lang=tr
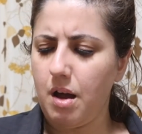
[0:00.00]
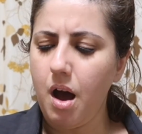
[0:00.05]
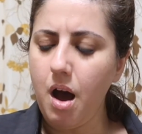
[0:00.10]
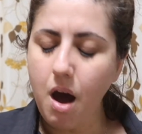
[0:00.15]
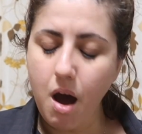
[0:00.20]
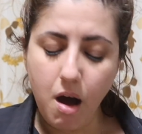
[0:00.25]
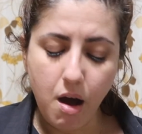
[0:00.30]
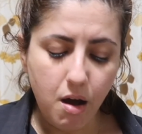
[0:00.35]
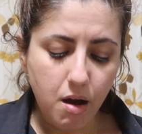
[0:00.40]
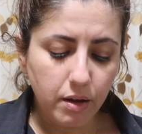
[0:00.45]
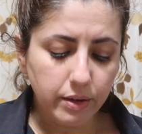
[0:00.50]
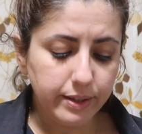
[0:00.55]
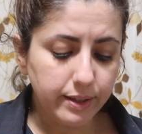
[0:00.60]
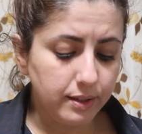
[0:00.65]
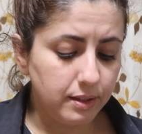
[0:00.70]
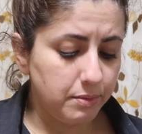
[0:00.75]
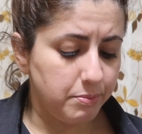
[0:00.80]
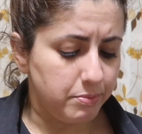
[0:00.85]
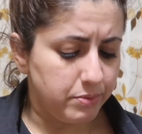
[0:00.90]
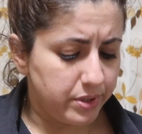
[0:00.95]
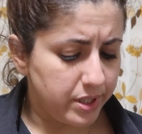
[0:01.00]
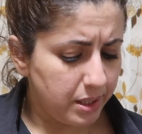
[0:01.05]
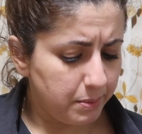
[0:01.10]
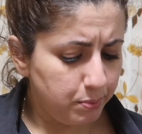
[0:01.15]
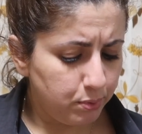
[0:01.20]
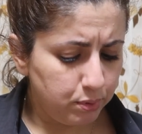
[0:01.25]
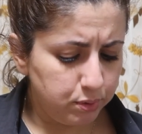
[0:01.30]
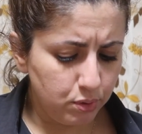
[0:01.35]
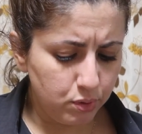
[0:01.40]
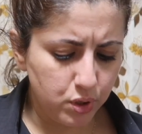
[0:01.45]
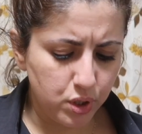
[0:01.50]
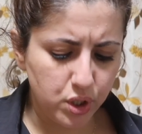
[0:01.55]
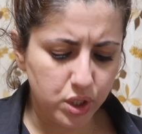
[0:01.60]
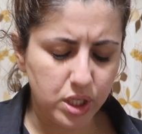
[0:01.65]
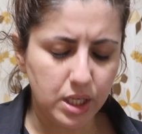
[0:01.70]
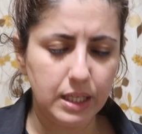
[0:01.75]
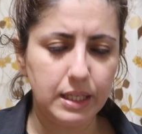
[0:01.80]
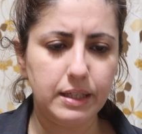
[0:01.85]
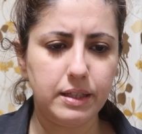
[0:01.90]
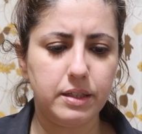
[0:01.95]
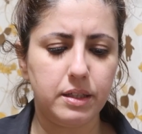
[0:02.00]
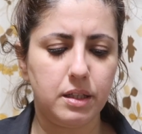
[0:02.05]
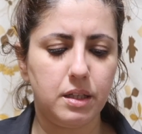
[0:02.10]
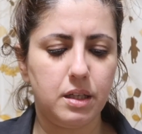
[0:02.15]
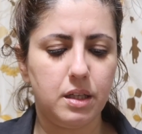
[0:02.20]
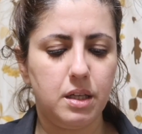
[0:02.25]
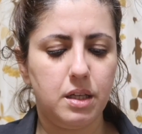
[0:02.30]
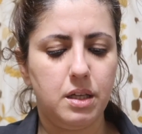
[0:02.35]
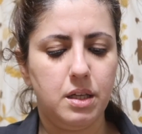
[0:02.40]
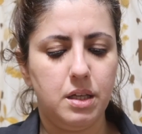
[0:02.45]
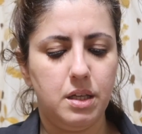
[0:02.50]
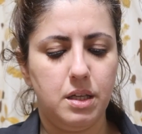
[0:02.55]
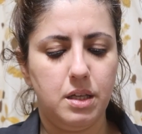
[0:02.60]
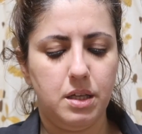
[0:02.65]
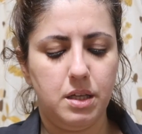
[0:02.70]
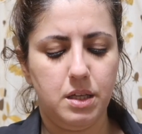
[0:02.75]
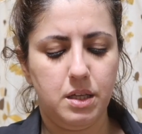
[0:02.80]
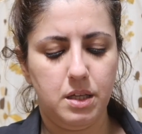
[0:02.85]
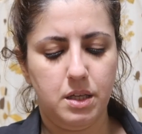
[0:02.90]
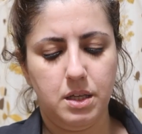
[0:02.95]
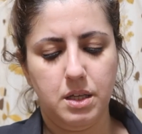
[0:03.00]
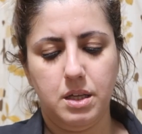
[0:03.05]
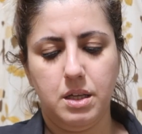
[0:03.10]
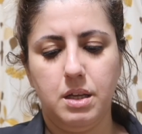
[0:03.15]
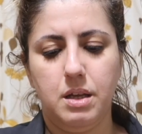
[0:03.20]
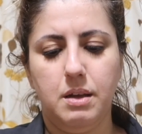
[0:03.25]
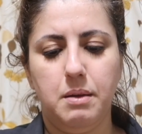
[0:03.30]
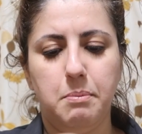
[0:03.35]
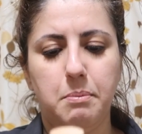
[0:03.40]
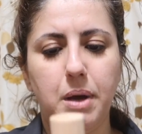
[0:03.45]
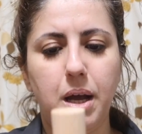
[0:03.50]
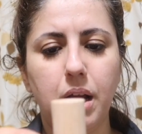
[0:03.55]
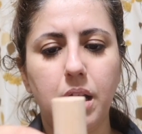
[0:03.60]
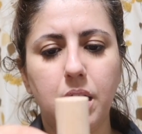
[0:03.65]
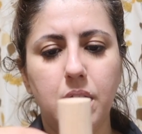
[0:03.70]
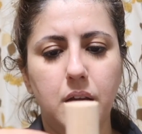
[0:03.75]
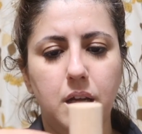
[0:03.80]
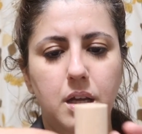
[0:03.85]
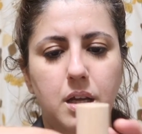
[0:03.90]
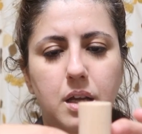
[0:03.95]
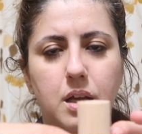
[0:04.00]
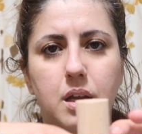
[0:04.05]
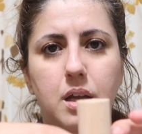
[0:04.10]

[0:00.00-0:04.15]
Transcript: Aa dedim Revolution şişeleri. Bak.